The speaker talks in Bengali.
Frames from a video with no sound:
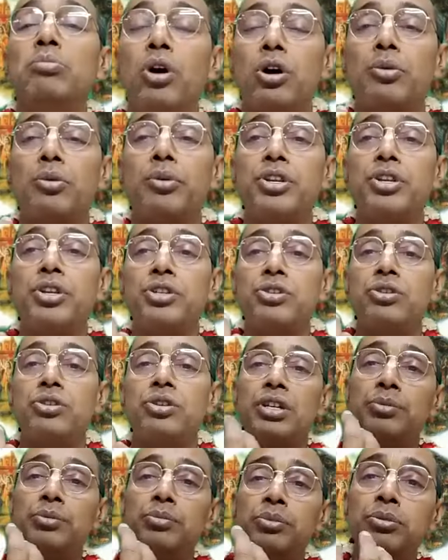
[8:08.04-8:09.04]
ভগবানের
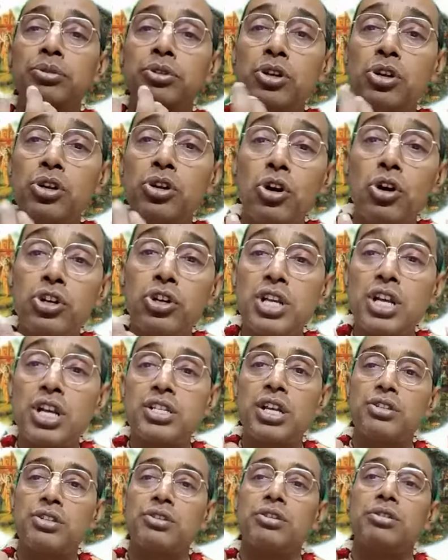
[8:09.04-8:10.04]
সঙ্গে বিভিন্ন রস
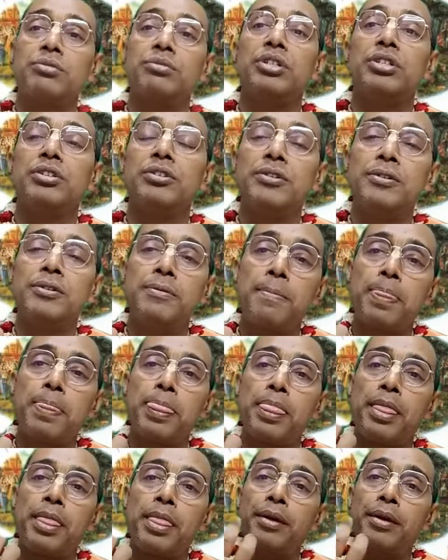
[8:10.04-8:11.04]
আস্বাদন হবে
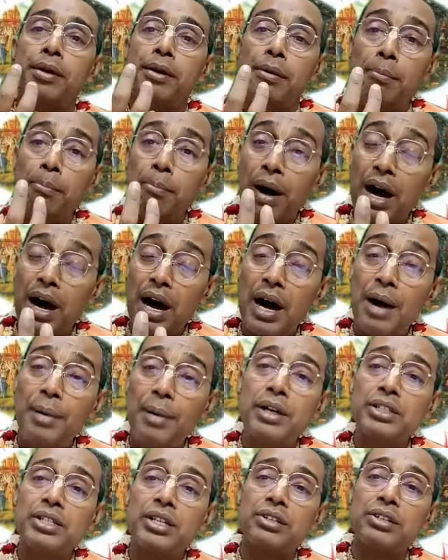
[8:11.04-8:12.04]
ভাব
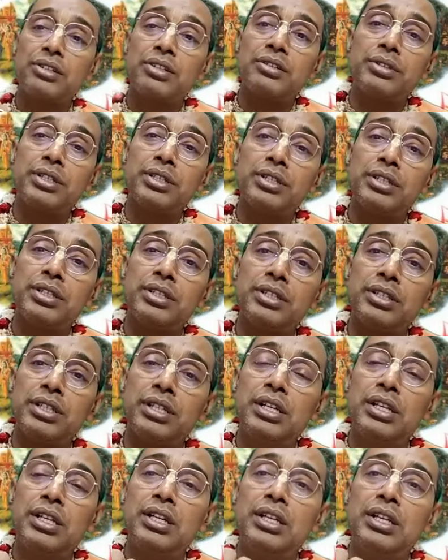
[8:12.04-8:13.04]
আস্বাদন হবে
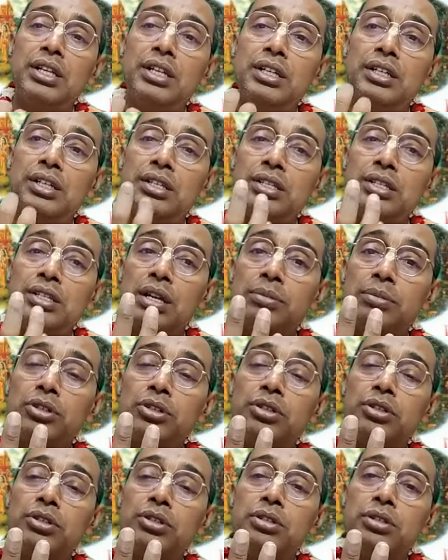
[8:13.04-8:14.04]

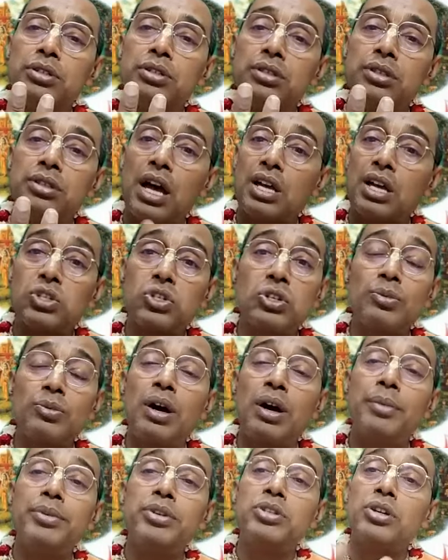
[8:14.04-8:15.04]
যেমন
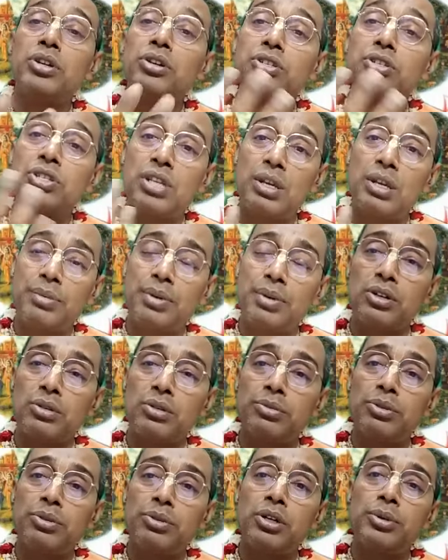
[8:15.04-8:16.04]
দাস্যভাবে যখন সেবা
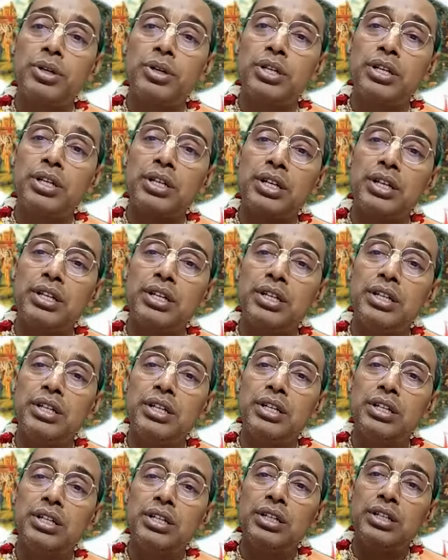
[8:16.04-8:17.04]
করব ভগবানকে
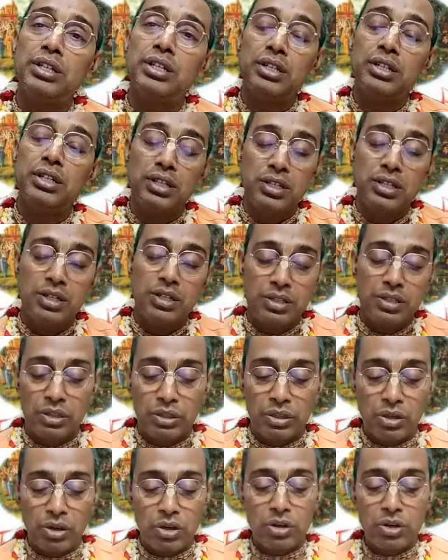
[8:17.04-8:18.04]

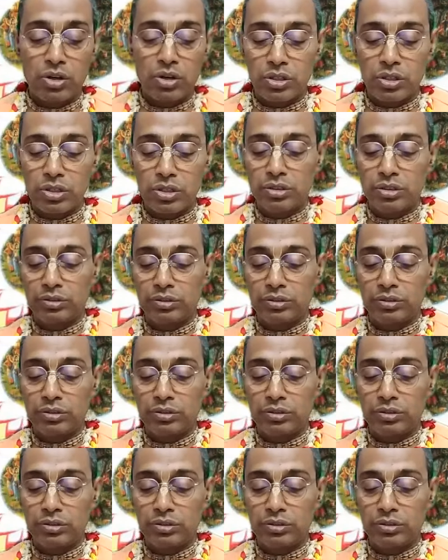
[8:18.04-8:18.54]
তখন